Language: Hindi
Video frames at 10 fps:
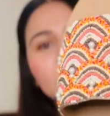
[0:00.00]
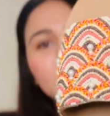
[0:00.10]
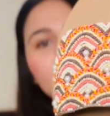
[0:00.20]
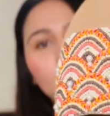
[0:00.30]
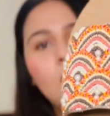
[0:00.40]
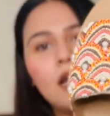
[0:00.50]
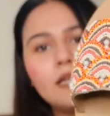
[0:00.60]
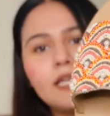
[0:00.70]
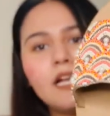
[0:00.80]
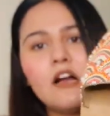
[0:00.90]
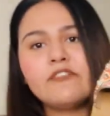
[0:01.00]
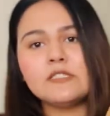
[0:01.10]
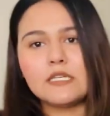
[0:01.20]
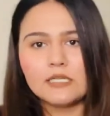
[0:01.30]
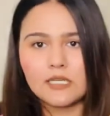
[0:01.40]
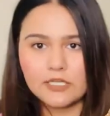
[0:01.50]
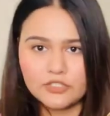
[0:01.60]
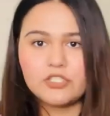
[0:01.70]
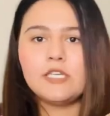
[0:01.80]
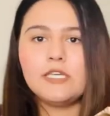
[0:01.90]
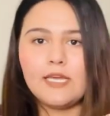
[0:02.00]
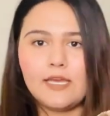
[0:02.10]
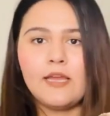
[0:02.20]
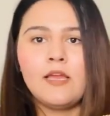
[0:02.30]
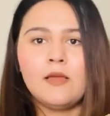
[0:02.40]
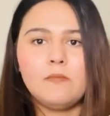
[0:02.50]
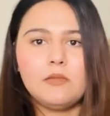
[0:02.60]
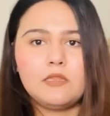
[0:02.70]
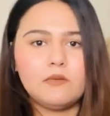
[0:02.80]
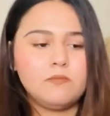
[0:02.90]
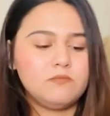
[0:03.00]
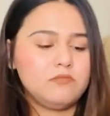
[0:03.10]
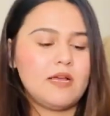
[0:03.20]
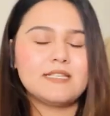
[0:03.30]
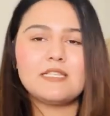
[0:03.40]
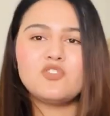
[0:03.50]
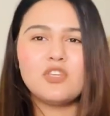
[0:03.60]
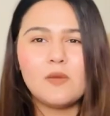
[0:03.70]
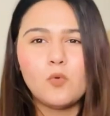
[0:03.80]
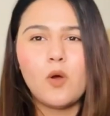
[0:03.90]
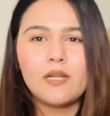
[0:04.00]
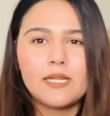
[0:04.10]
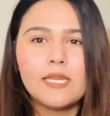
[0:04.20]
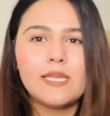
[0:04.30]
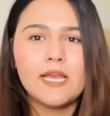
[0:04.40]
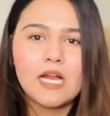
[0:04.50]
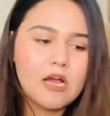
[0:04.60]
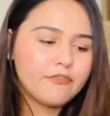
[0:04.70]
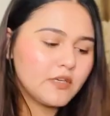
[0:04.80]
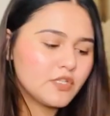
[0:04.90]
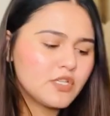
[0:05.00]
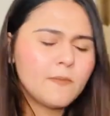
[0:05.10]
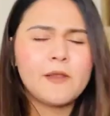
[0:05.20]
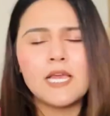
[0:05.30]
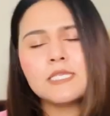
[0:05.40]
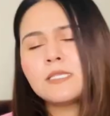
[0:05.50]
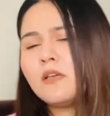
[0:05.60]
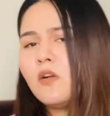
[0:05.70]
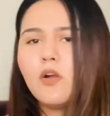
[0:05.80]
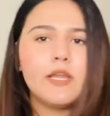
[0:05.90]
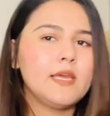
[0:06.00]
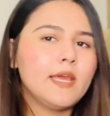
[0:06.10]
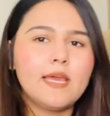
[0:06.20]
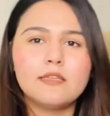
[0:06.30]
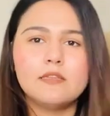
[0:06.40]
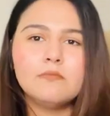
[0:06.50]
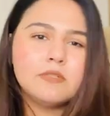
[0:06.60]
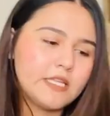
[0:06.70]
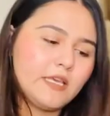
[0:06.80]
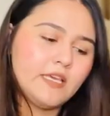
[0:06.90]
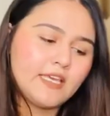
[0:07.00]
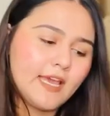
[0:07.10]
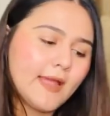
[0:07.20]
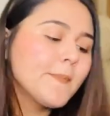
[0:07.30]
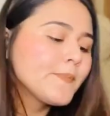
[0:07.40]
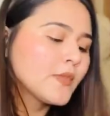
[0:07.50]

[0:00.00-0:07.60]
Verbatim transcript: इसकी क्वालिटी काफ़ी ज़्यादा अच्छी है मतलब ऐसे चीप क्वालिटी नहीं है काफ़ी अच्छी है प्राइस के अकॉर्डिंग एकदम ठीक है